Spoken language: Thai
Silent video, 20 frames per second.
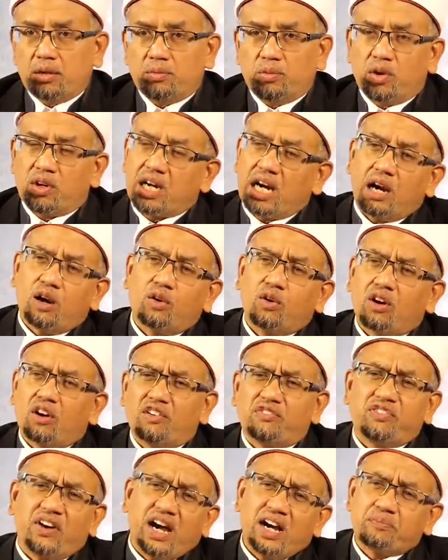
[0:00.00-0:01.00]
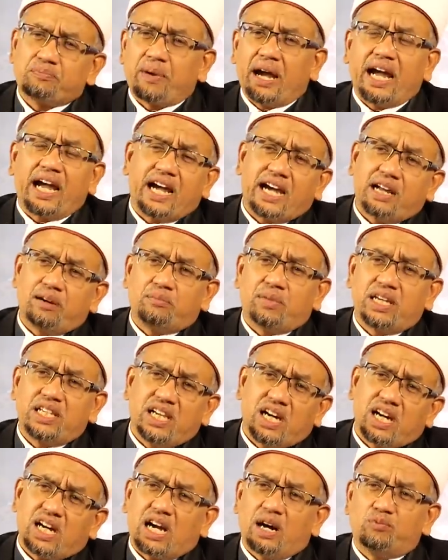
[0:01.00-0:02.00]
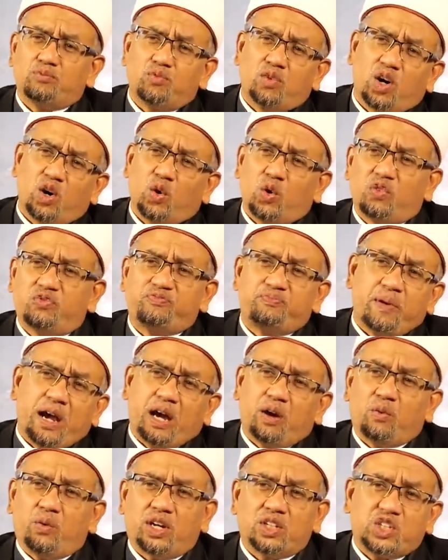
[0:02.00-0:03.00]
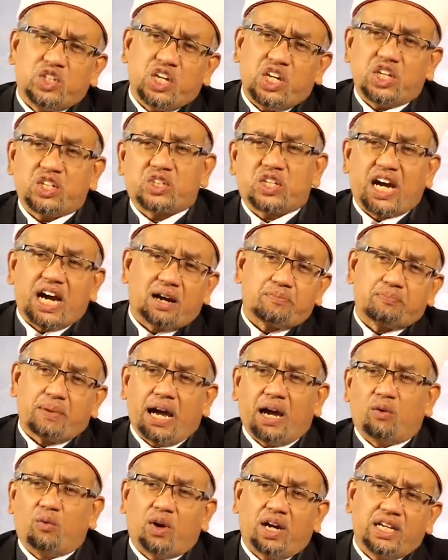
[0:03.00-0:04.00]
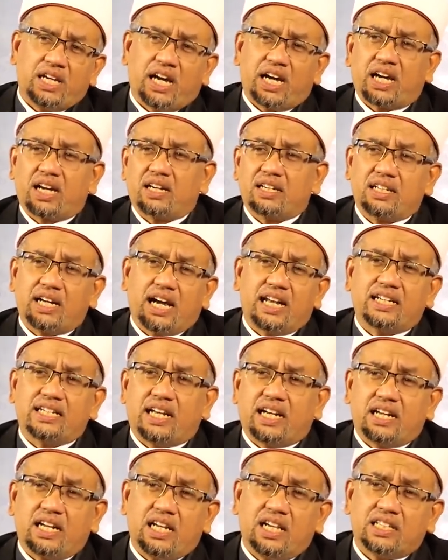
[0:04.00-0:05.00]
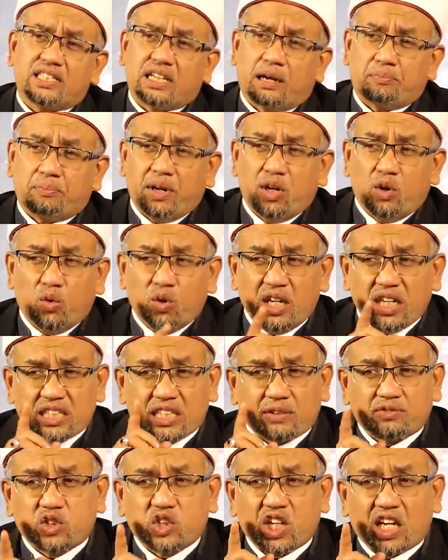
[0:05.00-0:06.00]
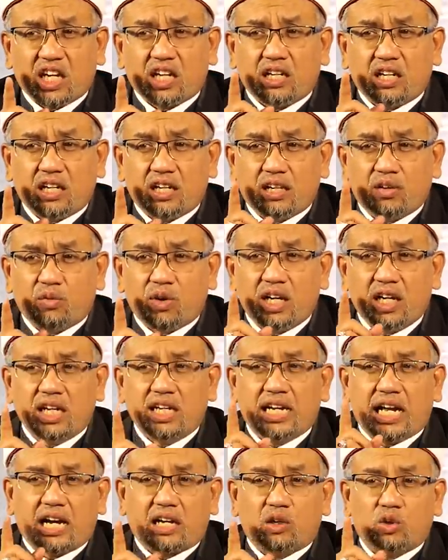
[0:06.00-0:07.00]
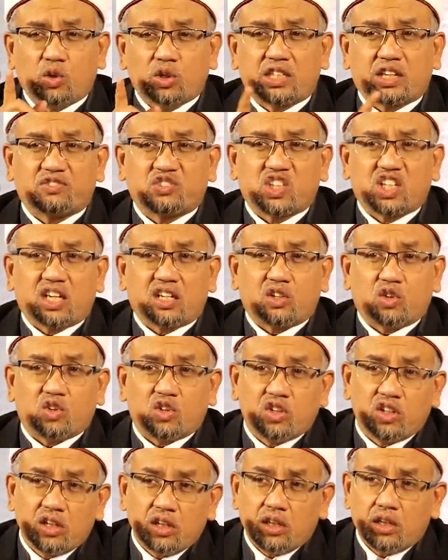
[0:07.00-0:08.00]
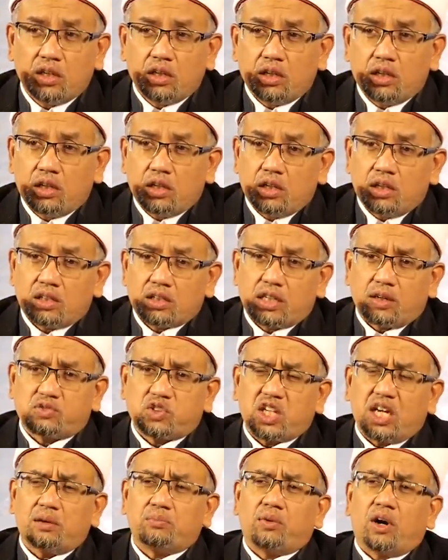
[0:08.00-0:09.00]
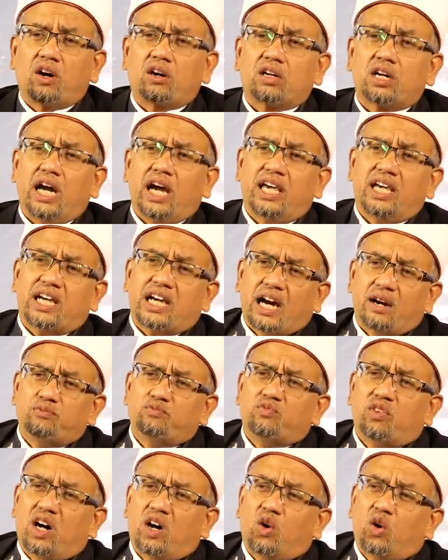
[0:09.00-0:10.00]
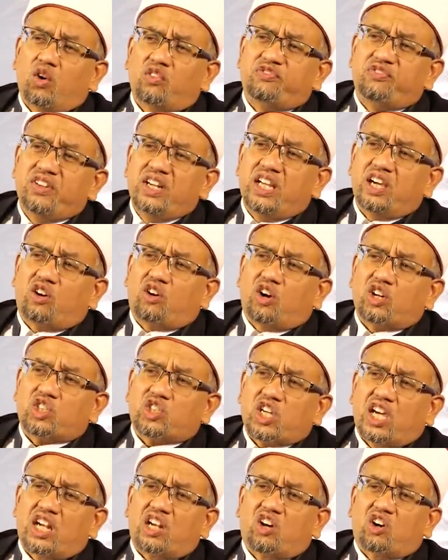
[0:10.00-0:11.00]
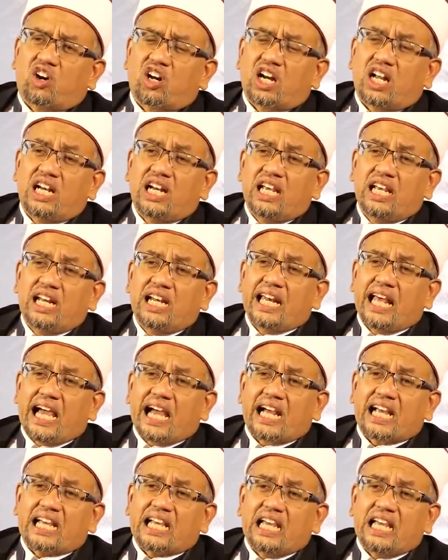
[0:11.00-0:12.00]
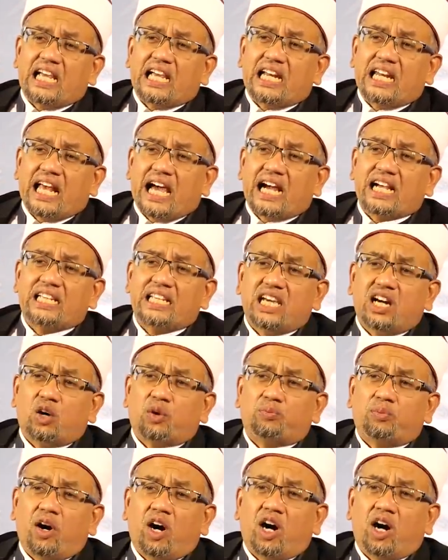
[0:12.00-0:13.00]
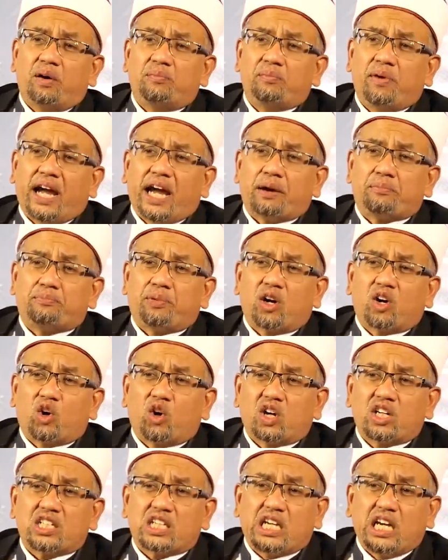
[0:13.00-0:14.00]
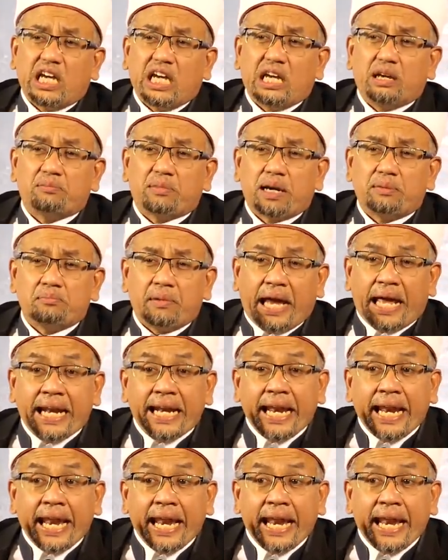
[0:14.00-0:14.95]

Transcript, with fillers: พวกเราก็ฟังแปลกันมาเยอะคำว่าอุฟแปลว่าชิชะแปลว่าอย่างงั้นอย่างนี้แต่ไปดูในตัฟซีรวันนี้นั่งดูตัฟซีรอยู่ตัฟซีรบอกไอ้คำว่าอุฟนี่ก็เช่นกรณีล้างขี้ล้างเยี่ยวพ่อแม่ปรากฏขี้มันเหม็น